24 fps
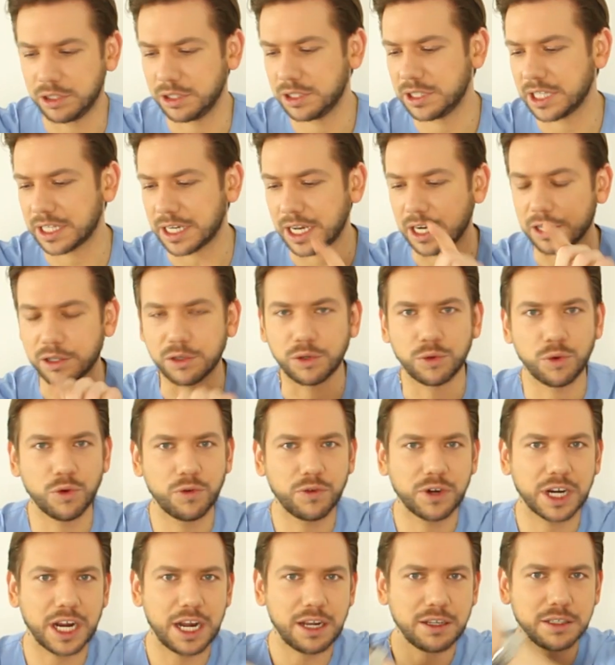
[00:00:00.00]
jest taka
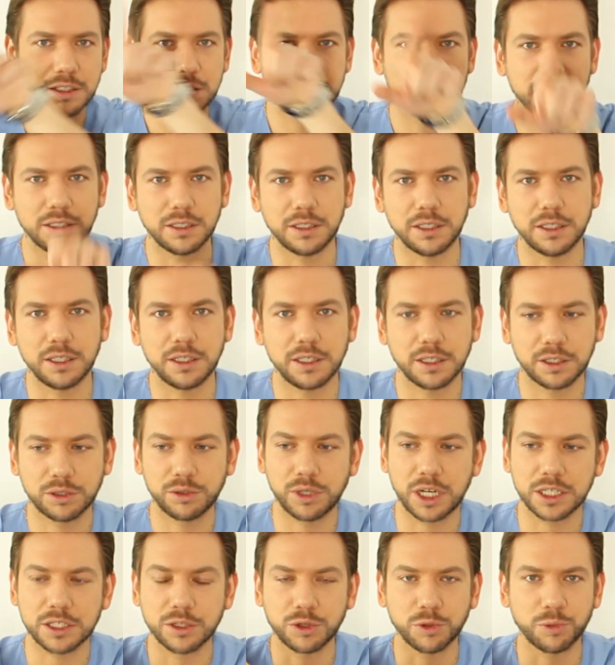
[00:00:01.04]
główka, e,
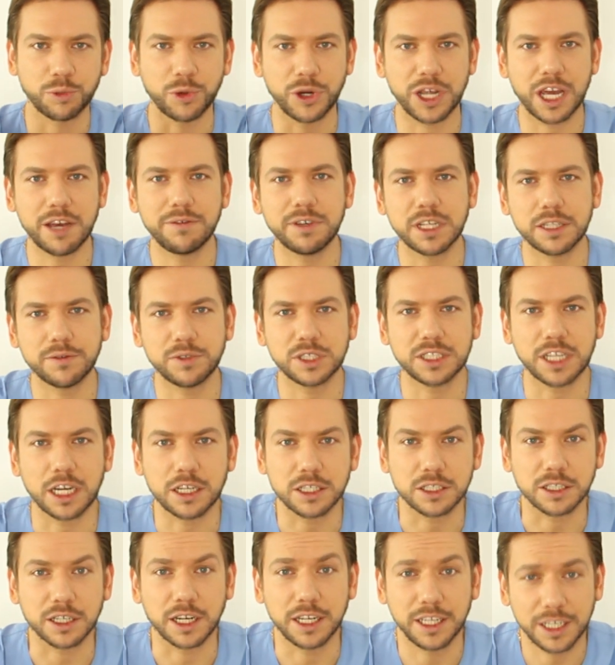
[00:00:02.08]
która się tu pojawia,
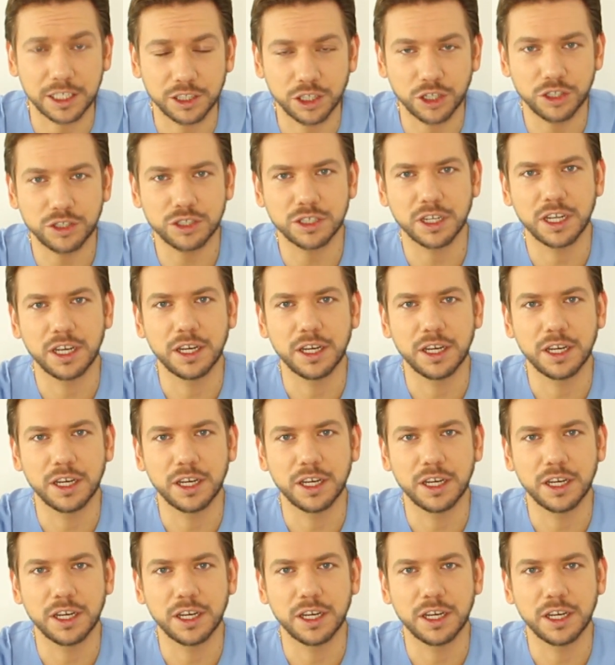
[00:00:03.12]
wystarczy kliknąć.